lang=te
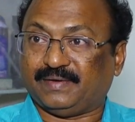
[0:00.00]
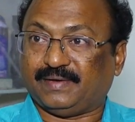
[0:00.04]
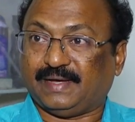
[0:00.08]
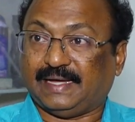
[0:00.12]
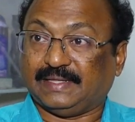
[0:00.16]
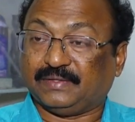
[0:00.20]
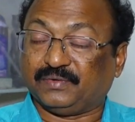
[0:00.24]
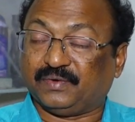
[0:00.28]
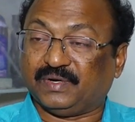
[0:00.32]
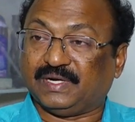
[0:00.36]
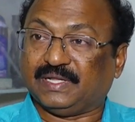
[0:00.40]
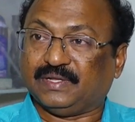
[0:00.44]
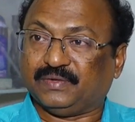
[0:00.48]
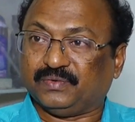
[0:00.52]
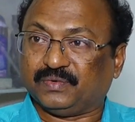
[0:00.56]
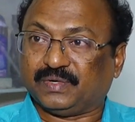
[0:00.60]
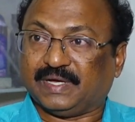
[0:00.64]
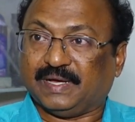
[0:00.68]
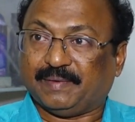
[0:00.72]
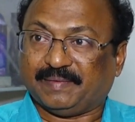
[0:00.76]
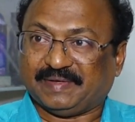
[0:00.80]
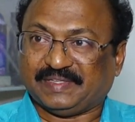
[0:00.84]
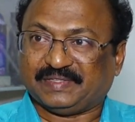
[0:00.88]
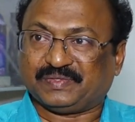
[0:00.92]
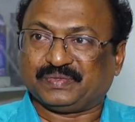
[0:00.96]
అది కూడా
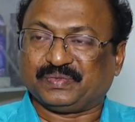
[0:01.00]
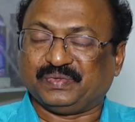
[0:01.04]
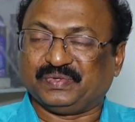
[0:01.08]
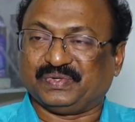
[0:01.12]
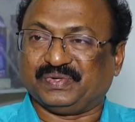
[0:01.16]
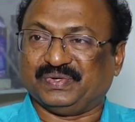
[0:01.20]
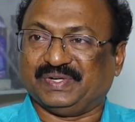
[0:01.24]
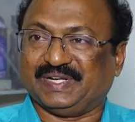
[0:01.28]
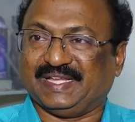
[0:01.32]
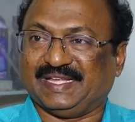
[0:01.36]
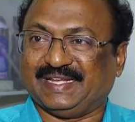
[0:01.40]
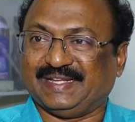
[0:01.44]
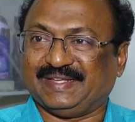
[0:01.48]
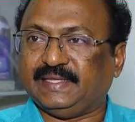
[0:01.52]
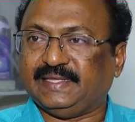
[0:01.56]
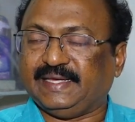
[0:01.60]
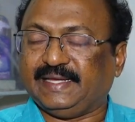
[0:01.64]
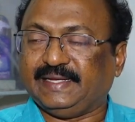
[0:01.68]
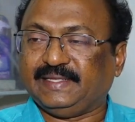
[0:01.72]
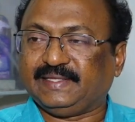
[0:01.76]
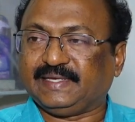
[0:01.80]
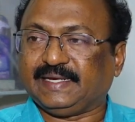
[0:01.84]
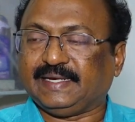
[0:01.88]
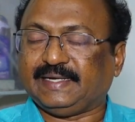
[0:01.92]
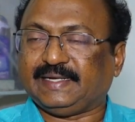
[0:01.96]
నువ్వు ఉండాలి అది
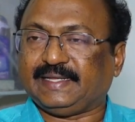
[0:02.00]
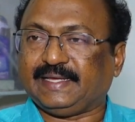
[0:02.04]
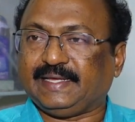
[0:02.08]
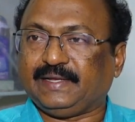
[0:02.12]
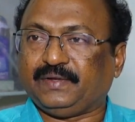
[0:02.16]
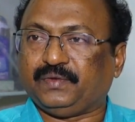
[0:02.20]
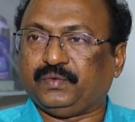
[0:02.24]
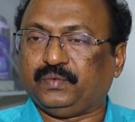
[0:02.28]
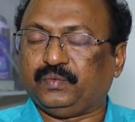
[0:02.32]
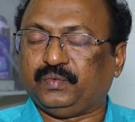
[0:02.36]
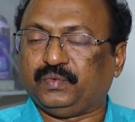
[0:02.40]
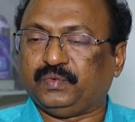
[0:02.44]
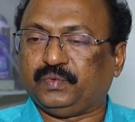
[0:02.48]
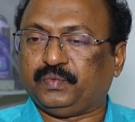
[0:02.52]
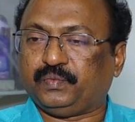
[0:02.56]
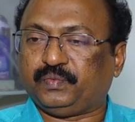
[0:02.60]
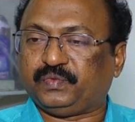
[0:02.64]
ఎందుకంటే నువ్వు